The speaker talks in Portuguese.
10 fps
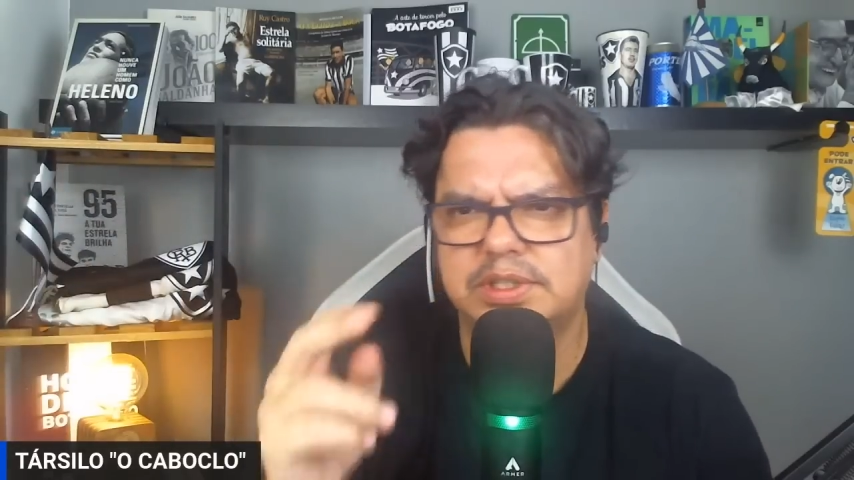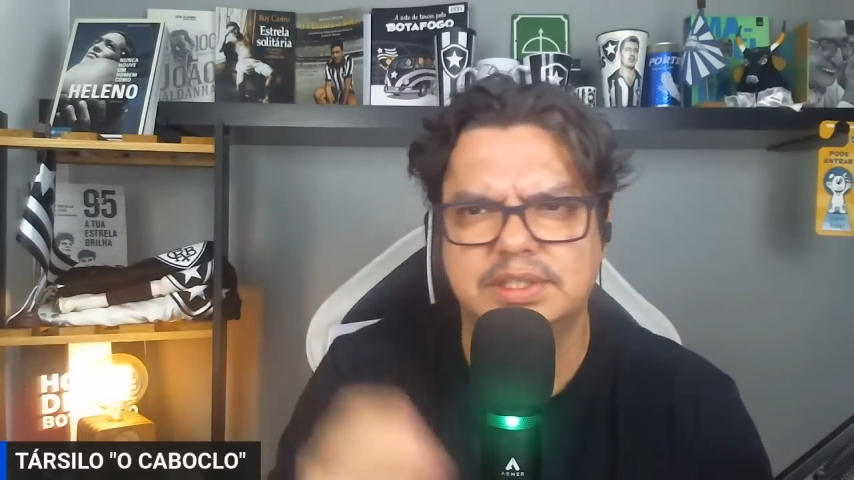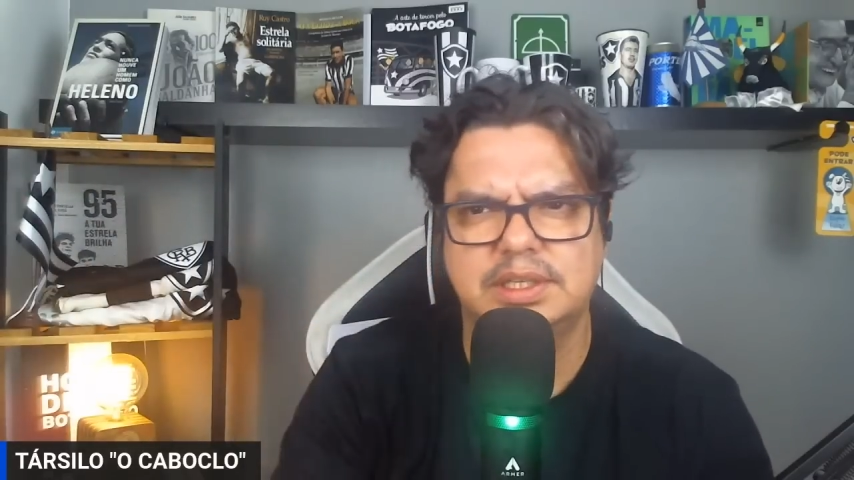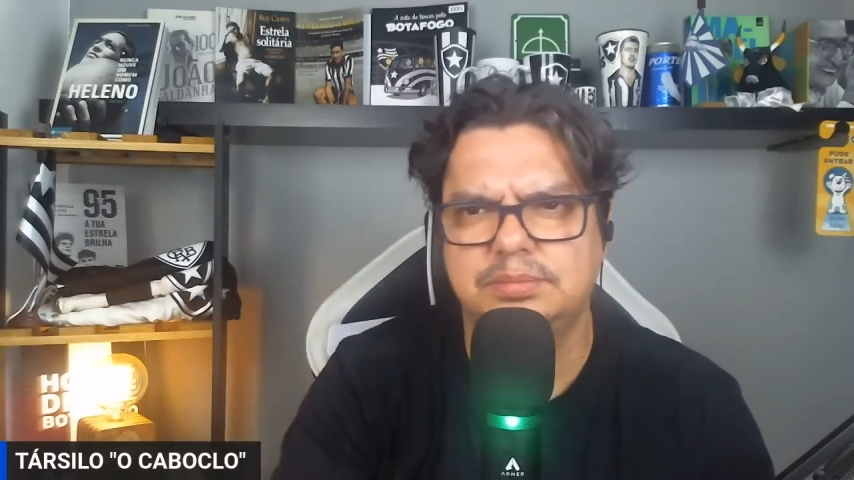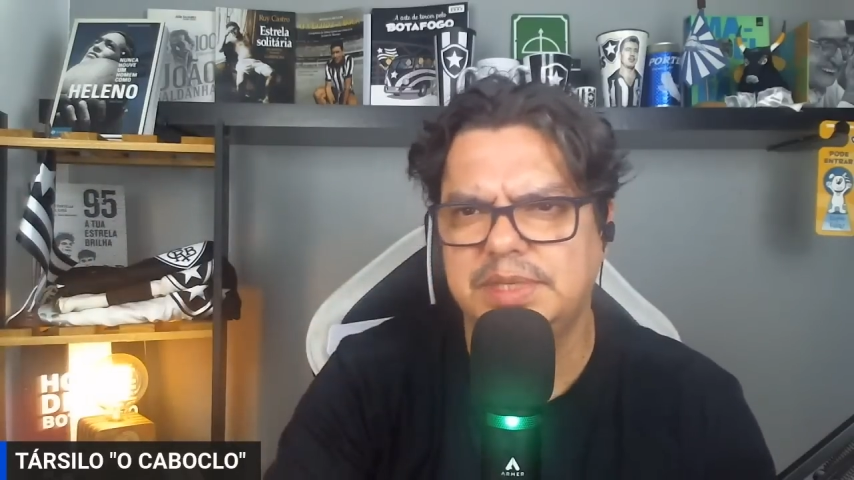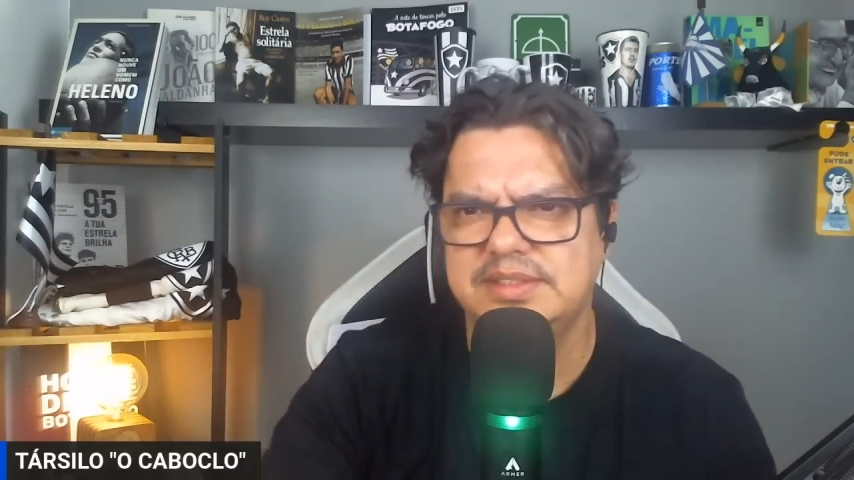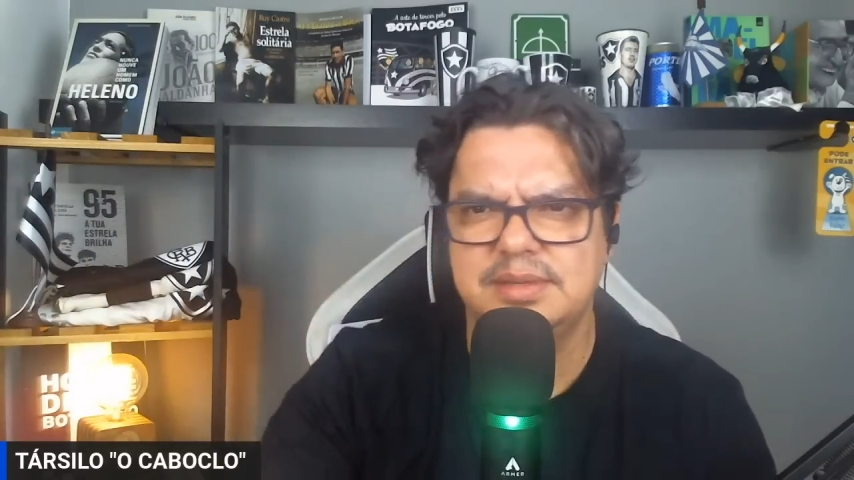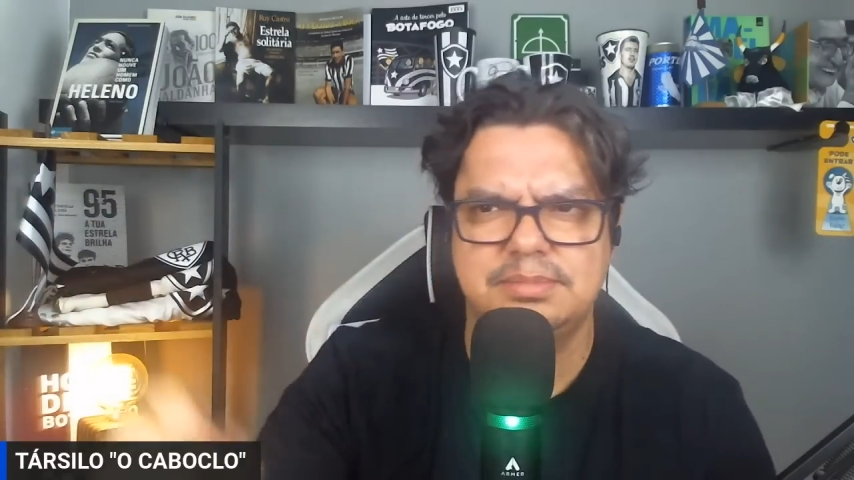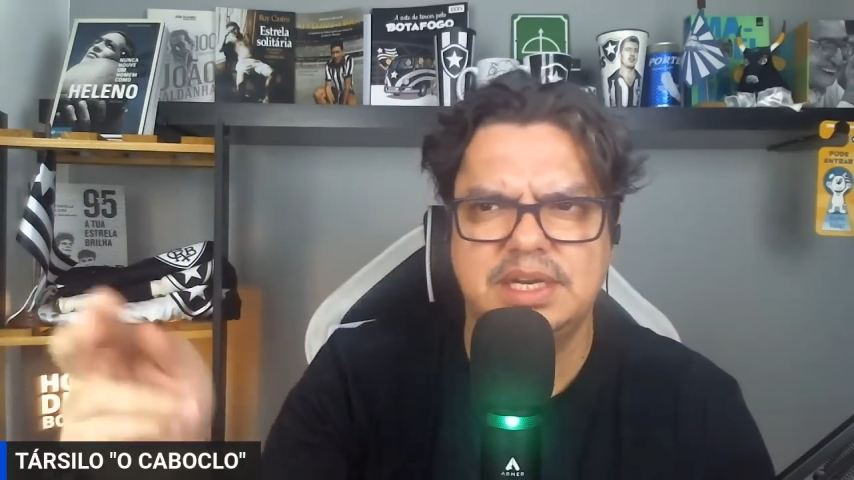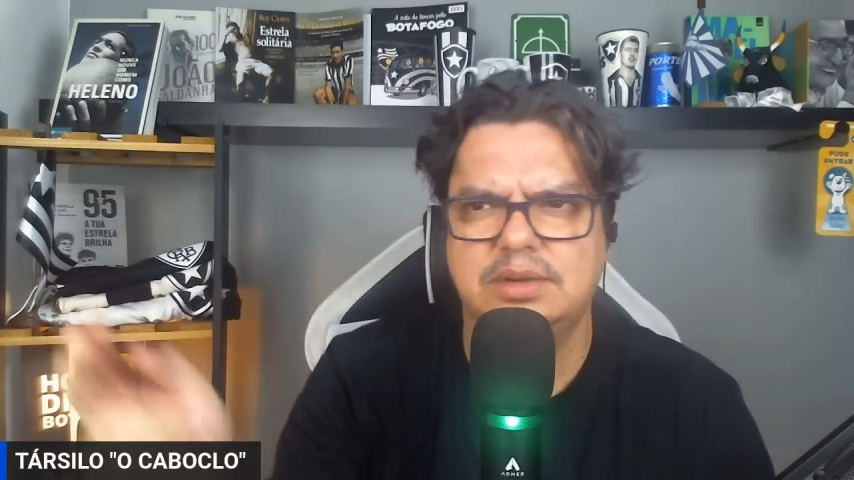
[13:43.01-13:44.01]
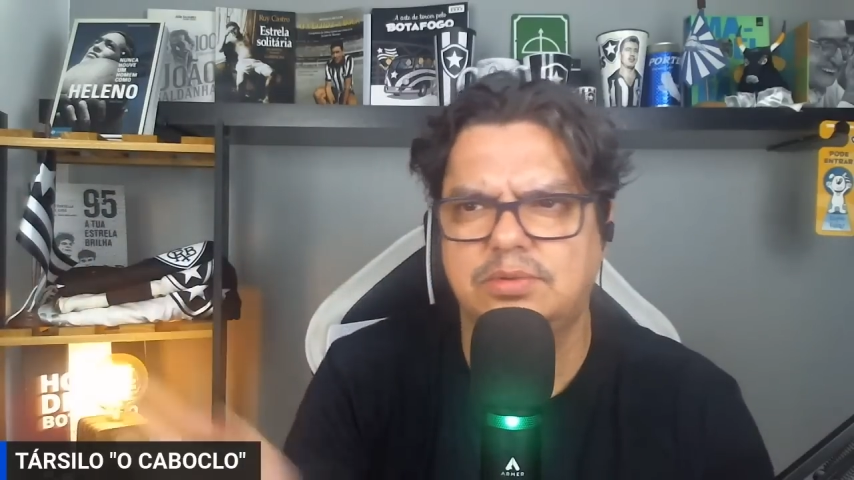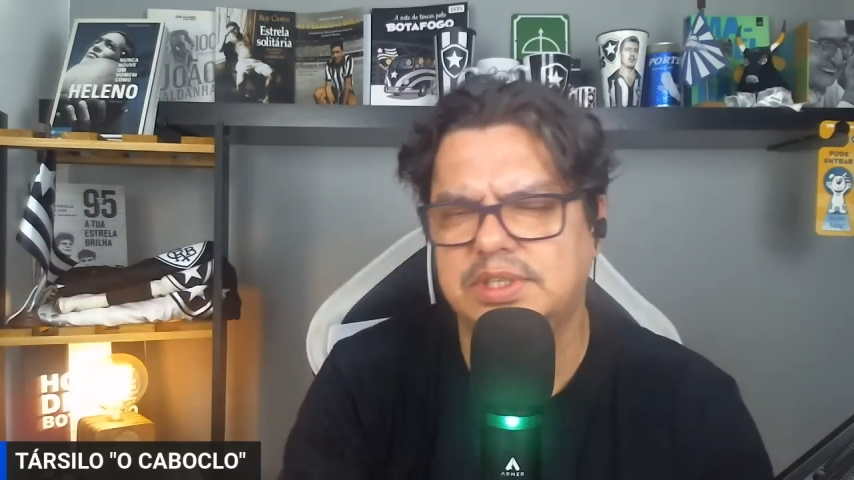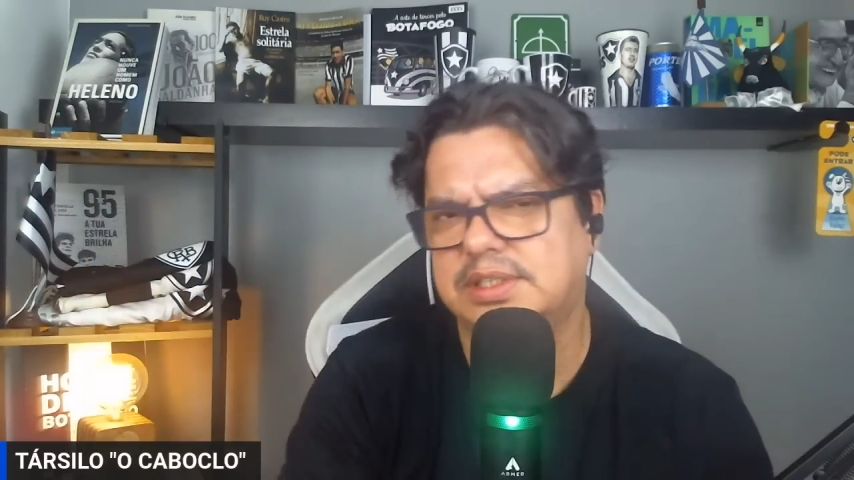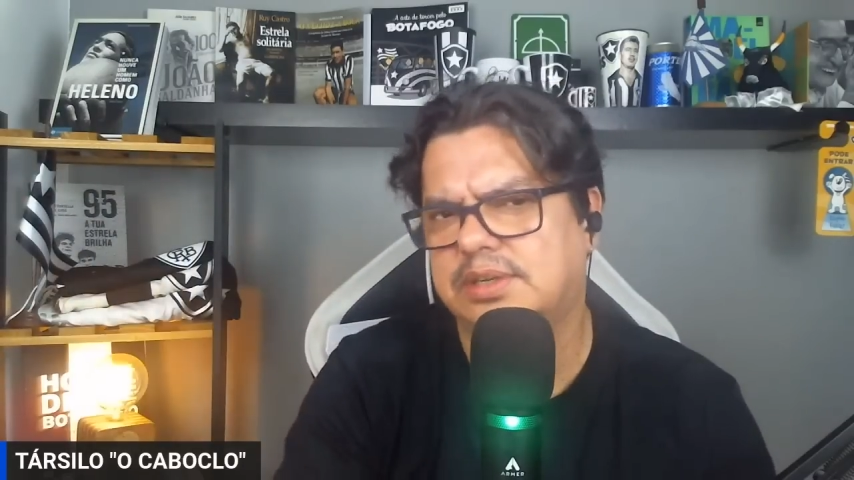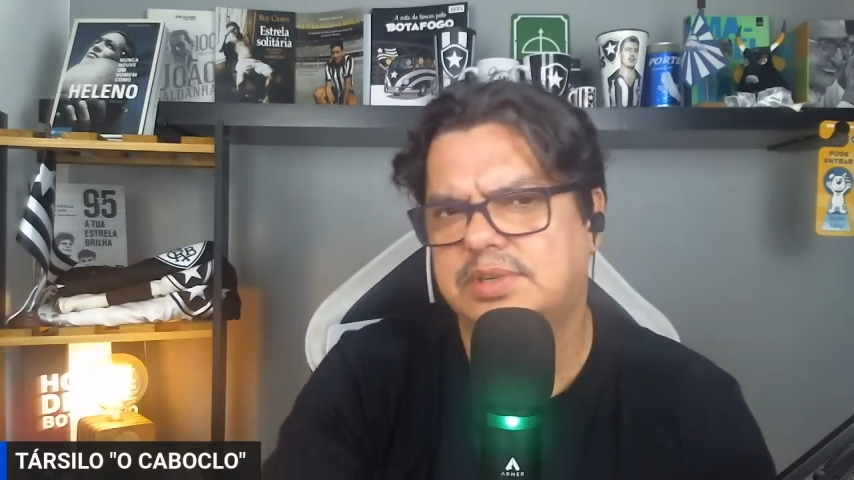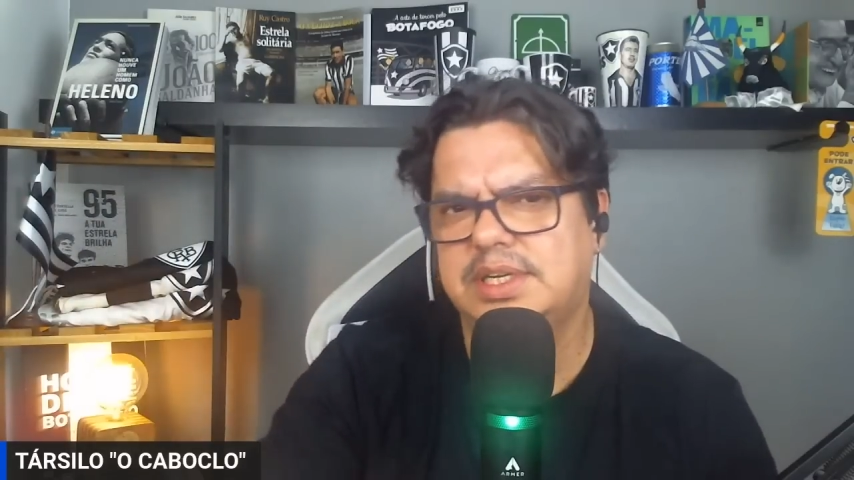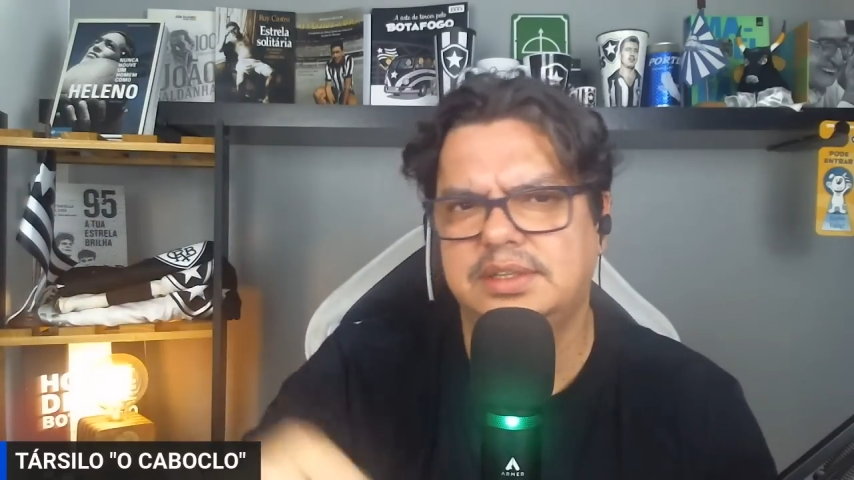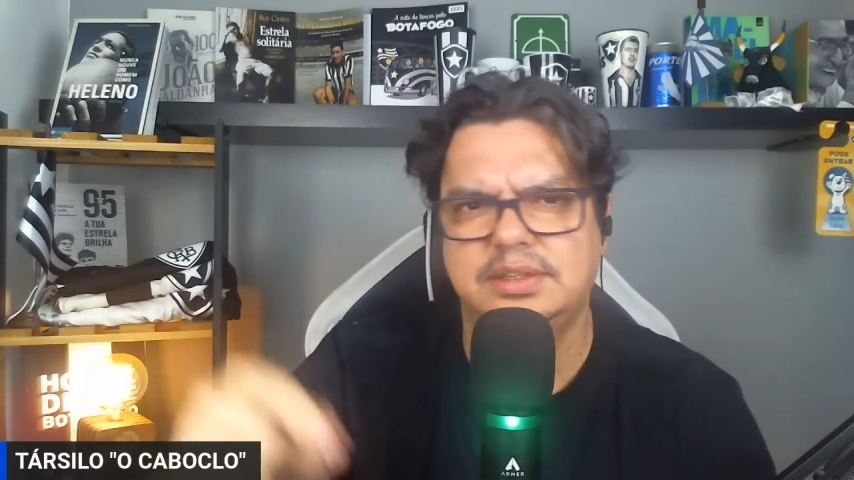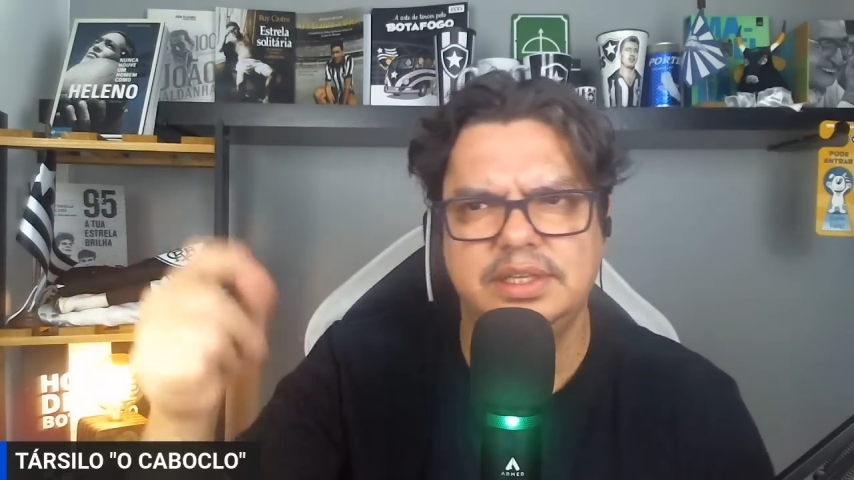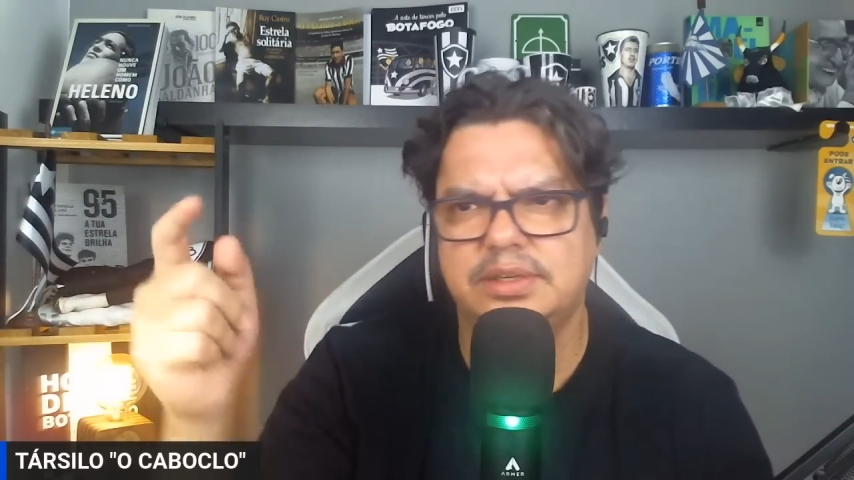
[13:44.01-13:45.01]
Contrataram Benzema, contrataram
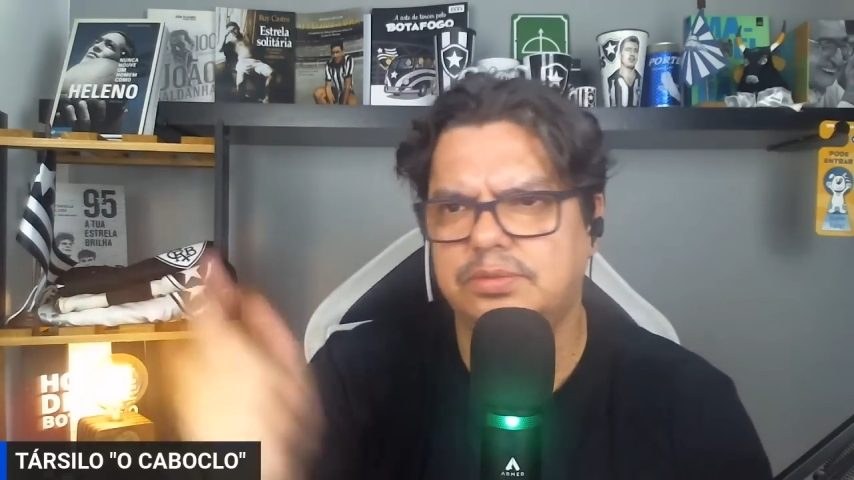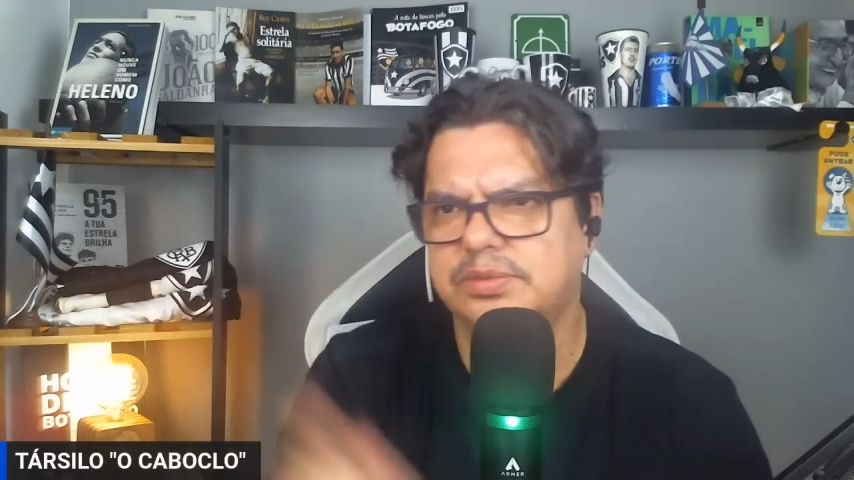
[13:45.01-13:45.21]
Kanté,